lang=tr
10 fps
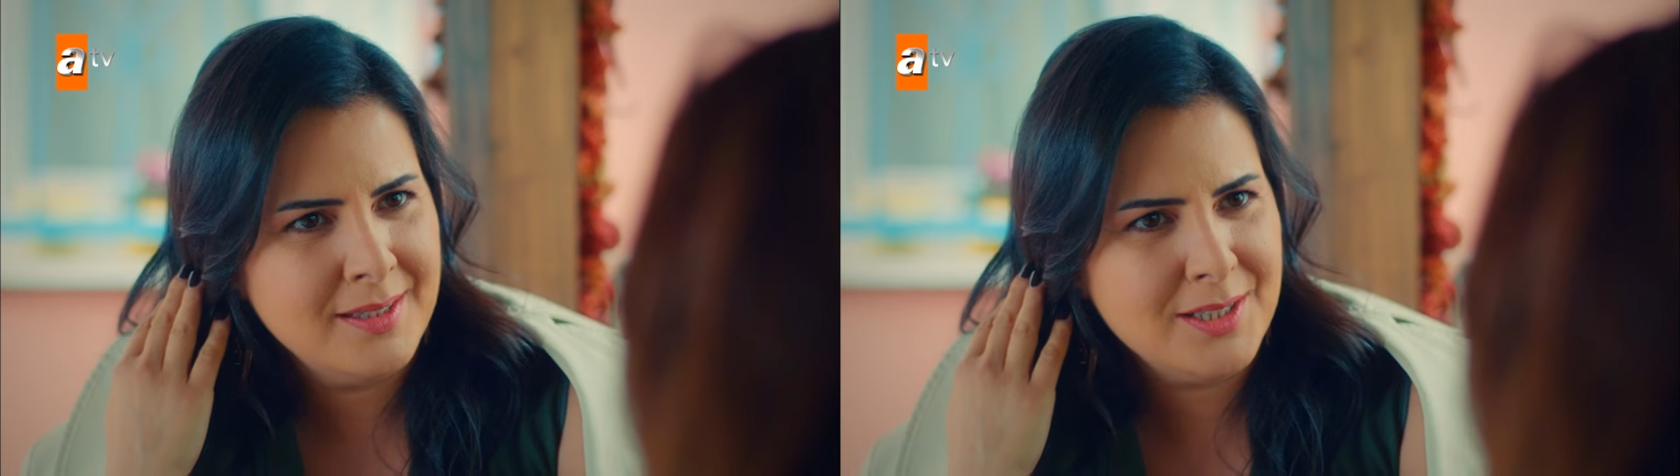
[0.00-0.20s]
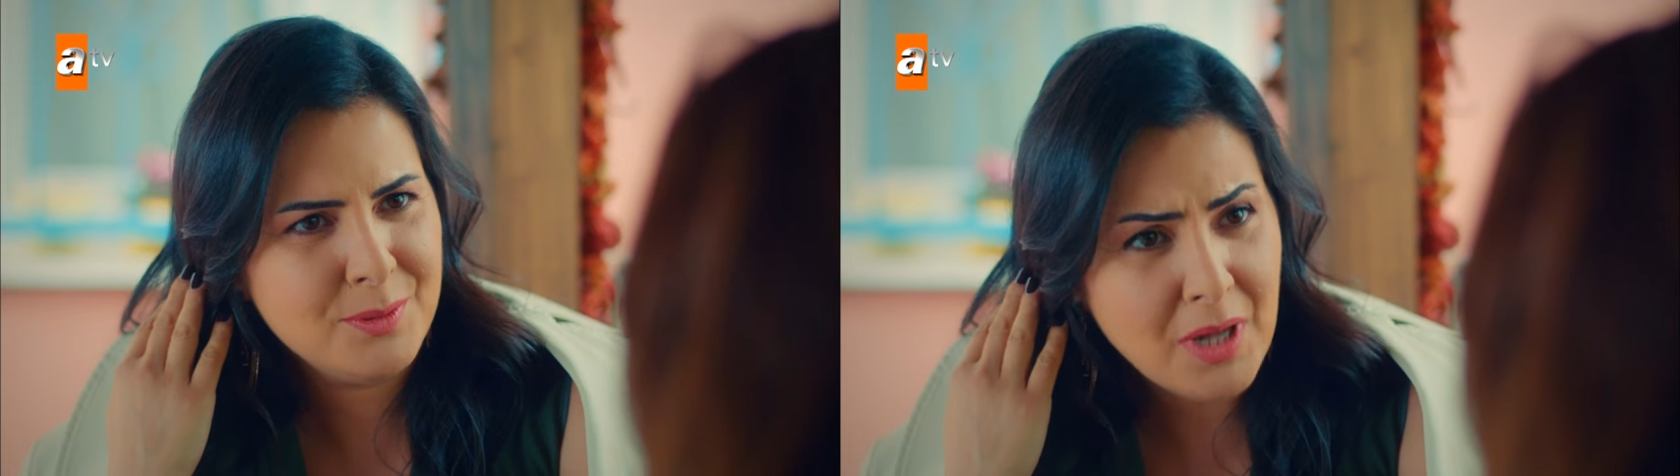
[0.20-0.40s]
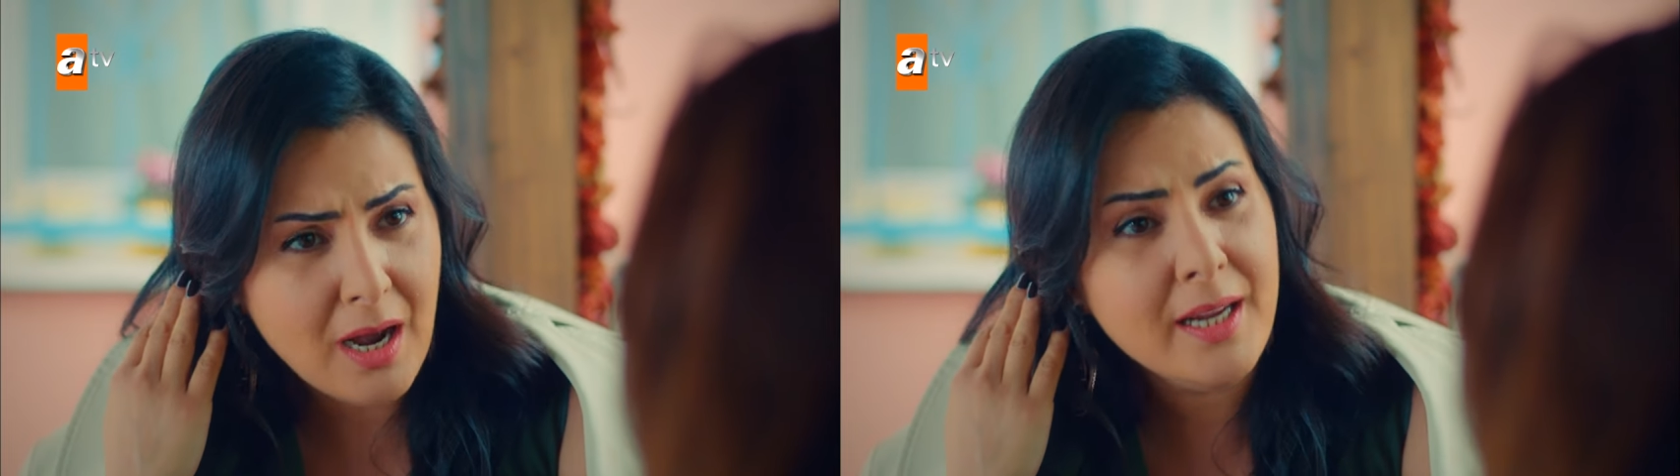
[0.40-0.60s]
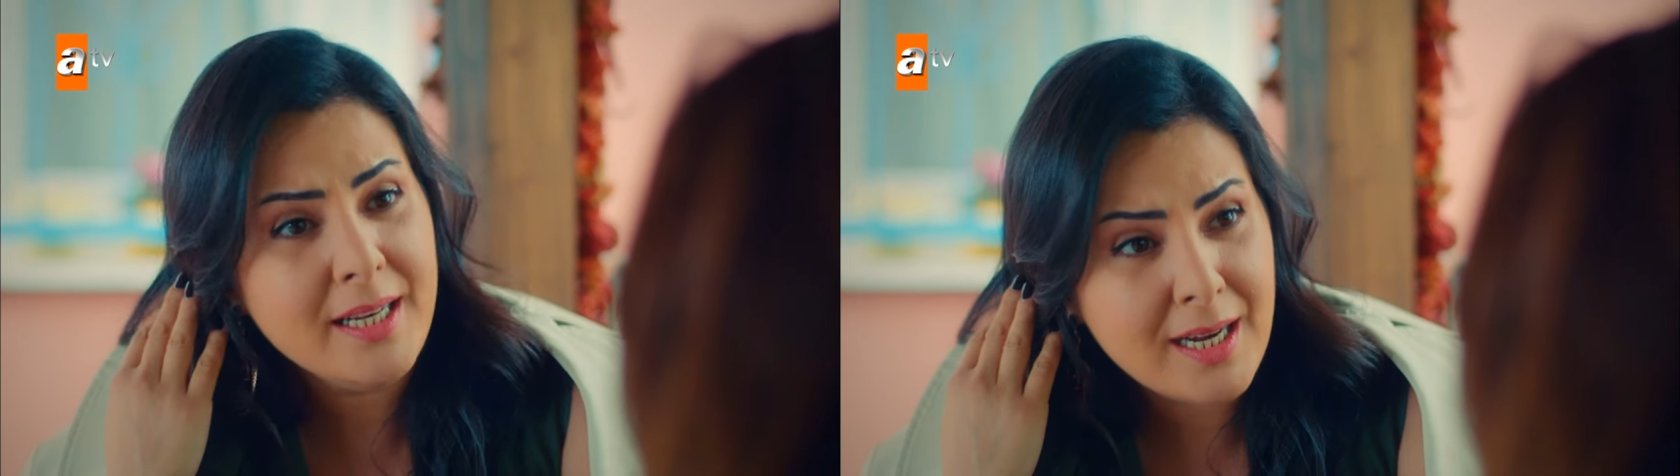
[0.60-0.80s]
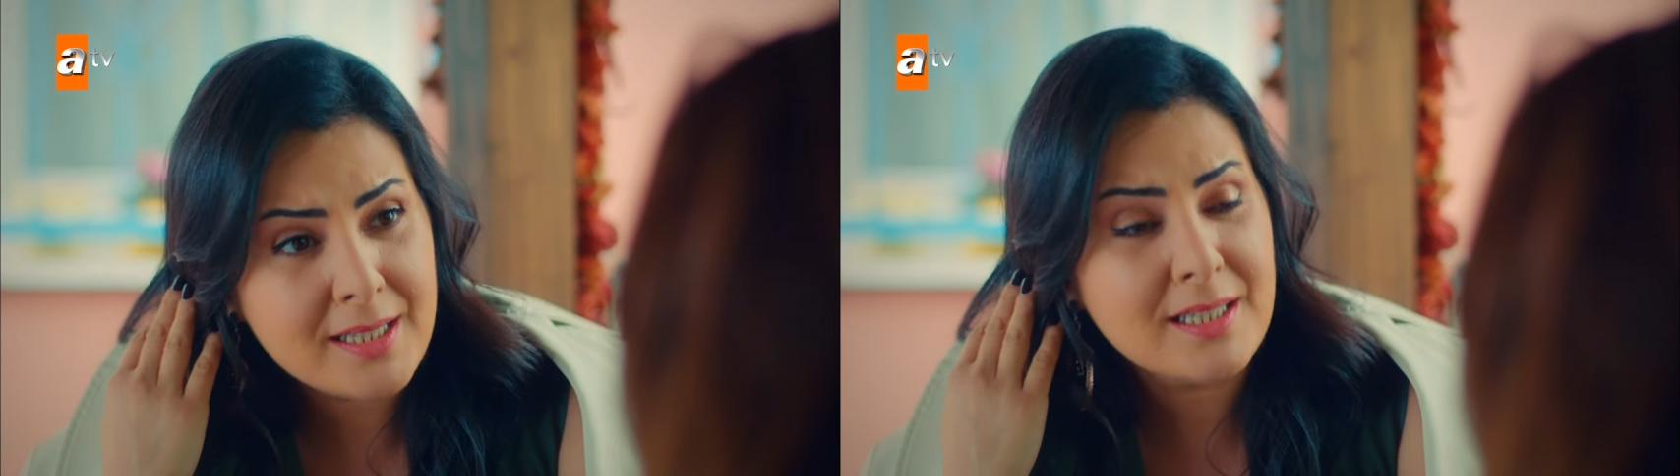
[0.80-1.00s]
Şimdi
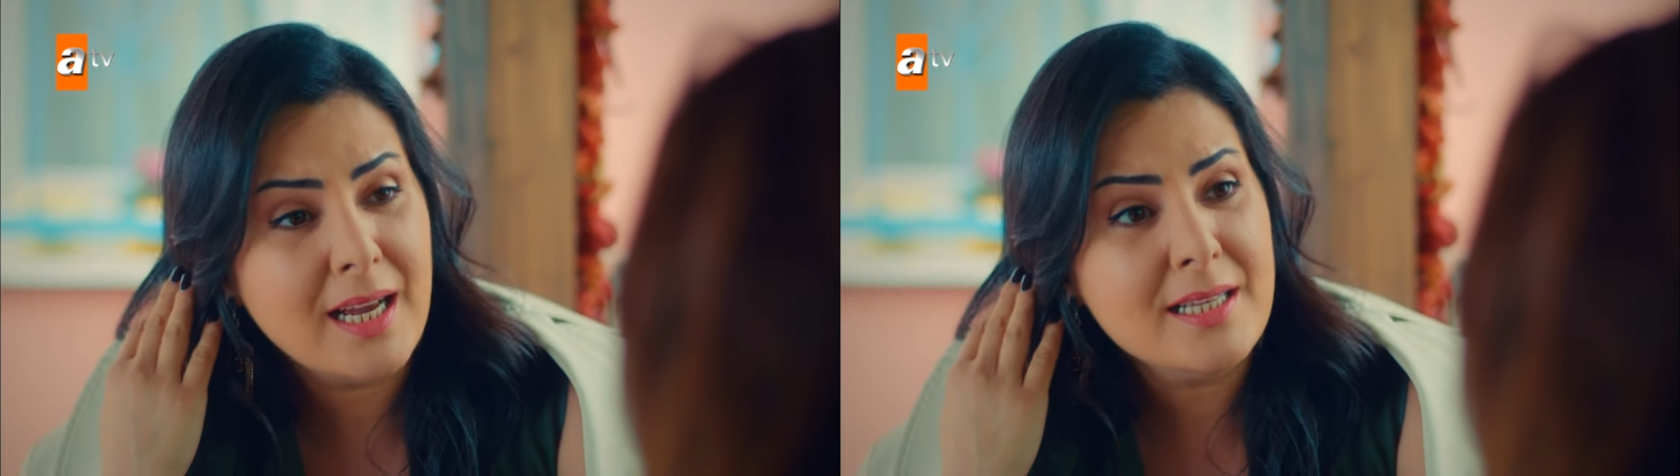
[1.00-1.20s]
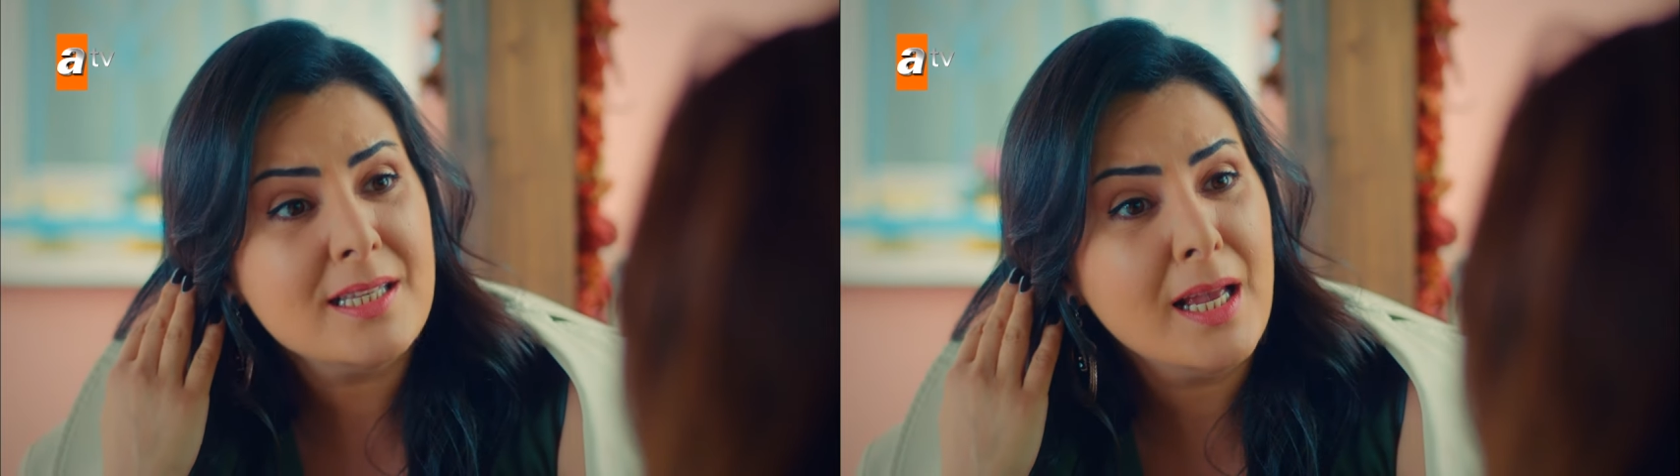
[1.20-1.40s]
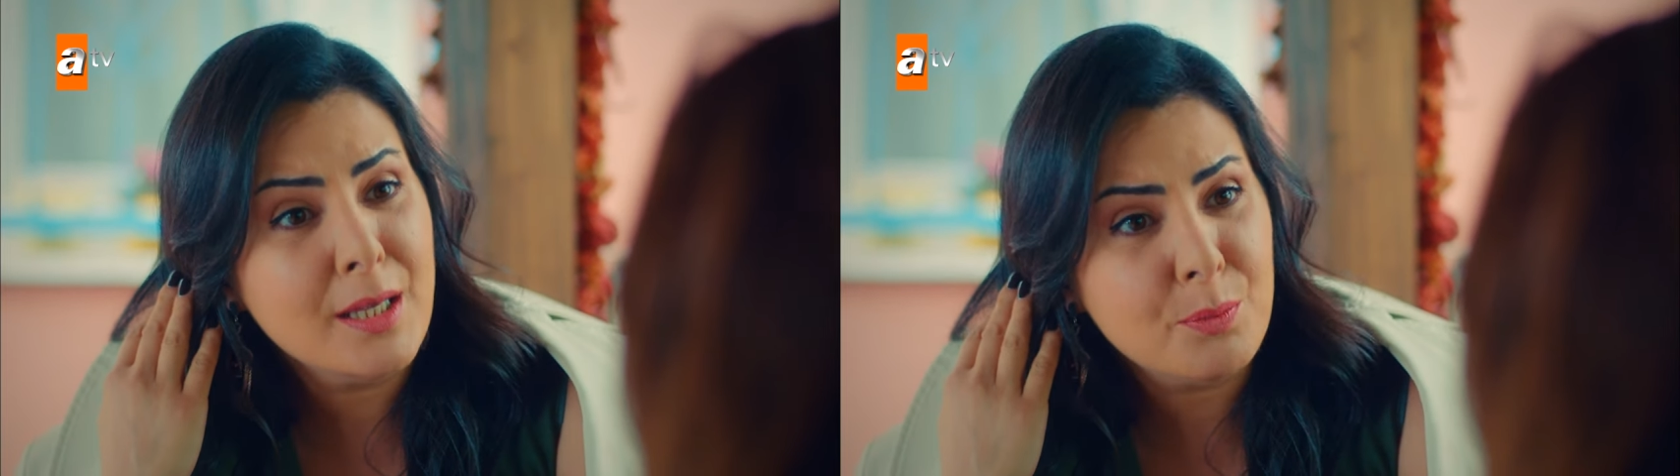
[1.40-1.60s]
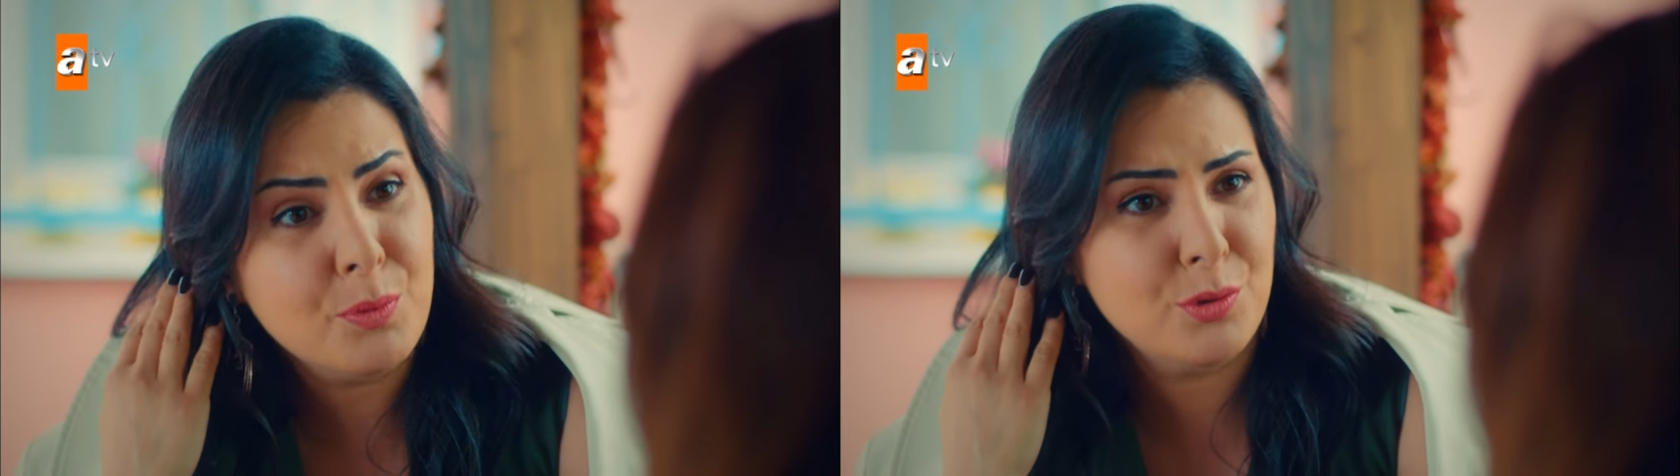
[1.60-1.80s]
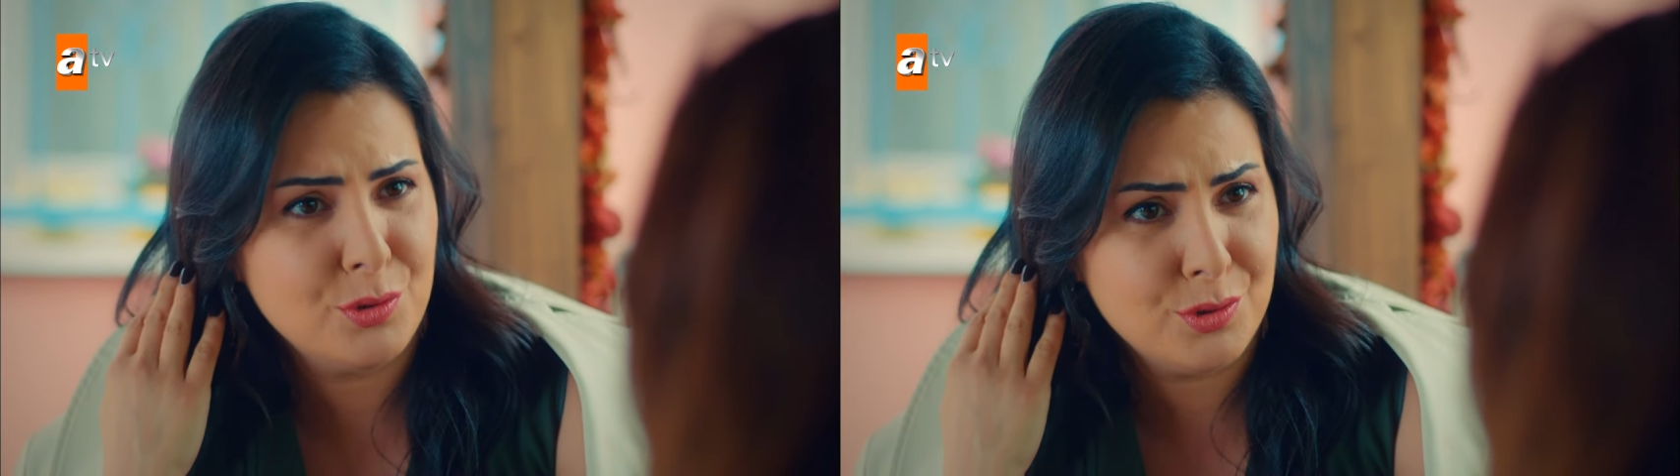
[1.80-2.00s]
aynı hatayı sen
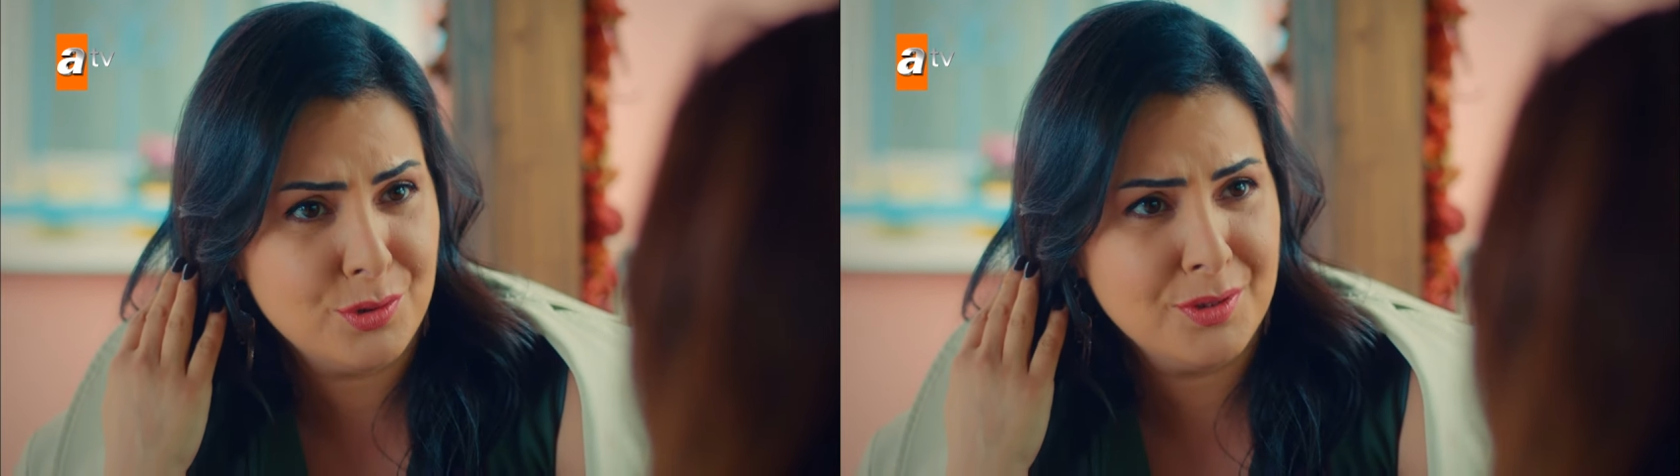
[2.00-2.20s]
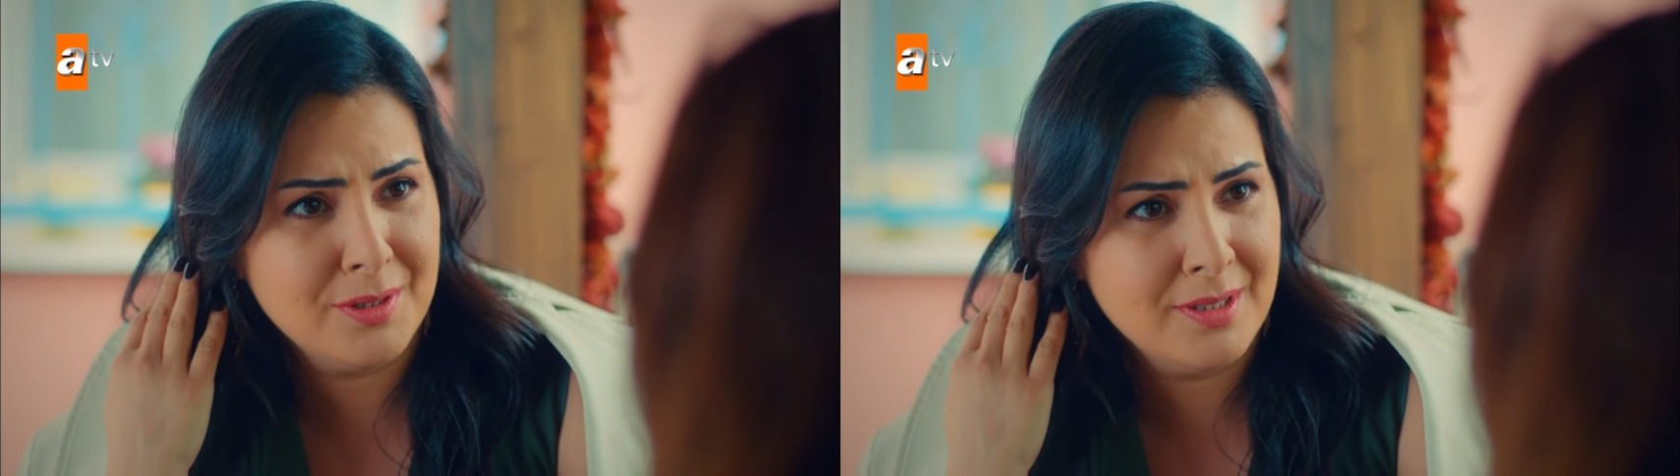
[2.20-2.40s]
yapıyorsun.